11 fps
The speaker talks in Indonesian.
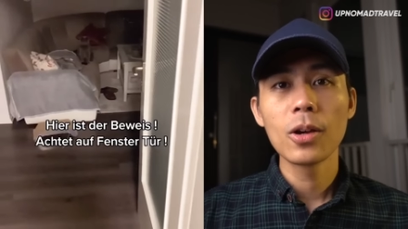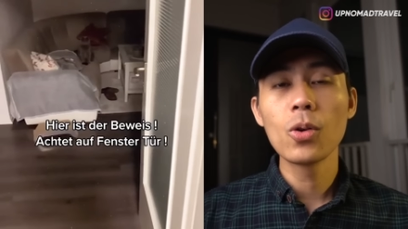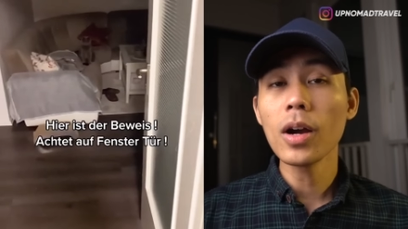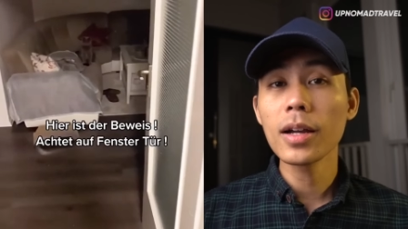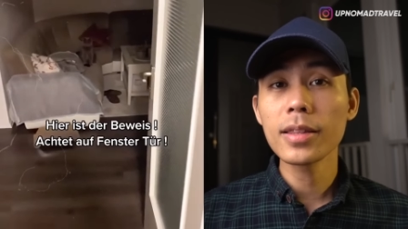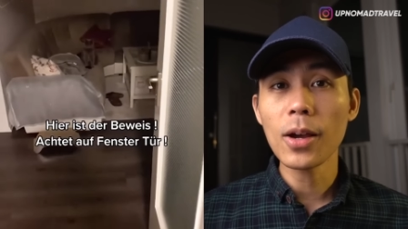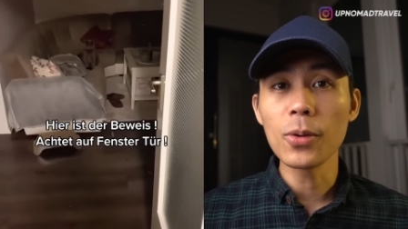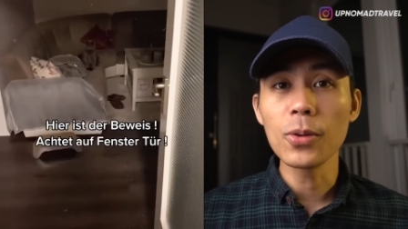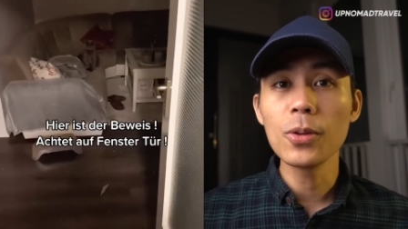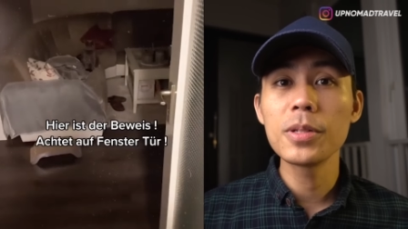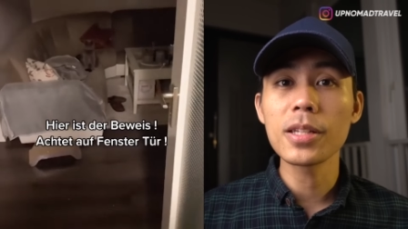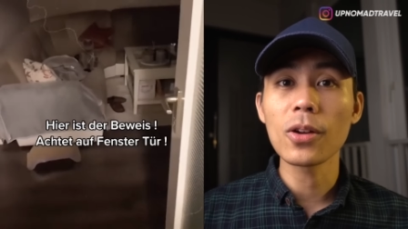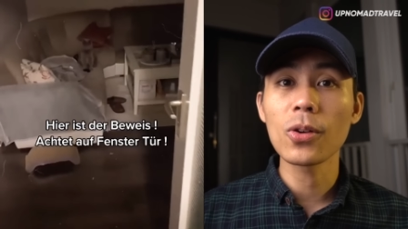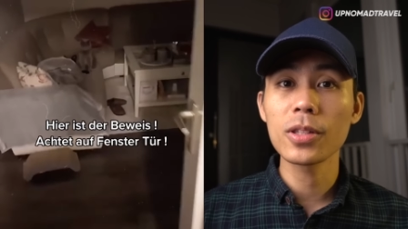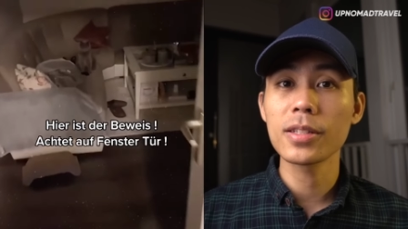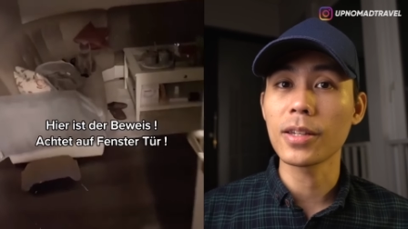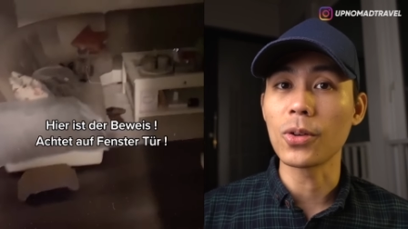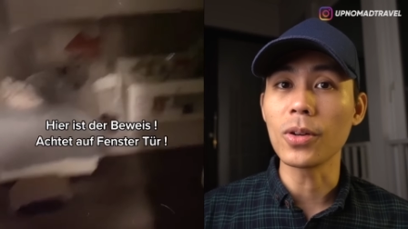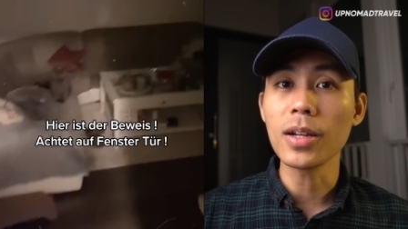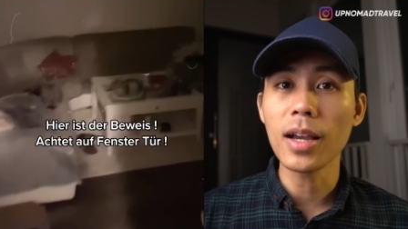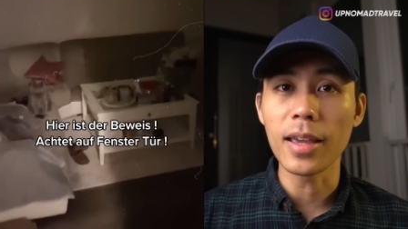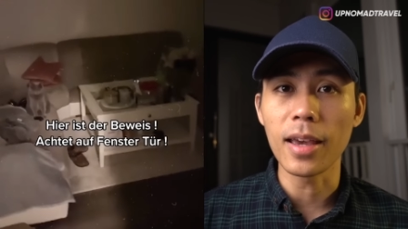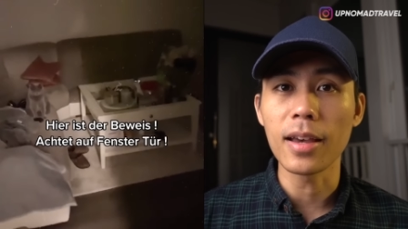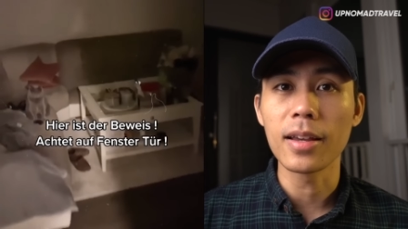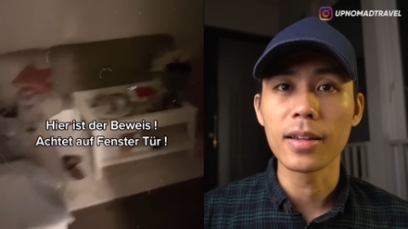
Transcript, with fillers: Gue nggak tahu lu bisa notice atau enggak ya,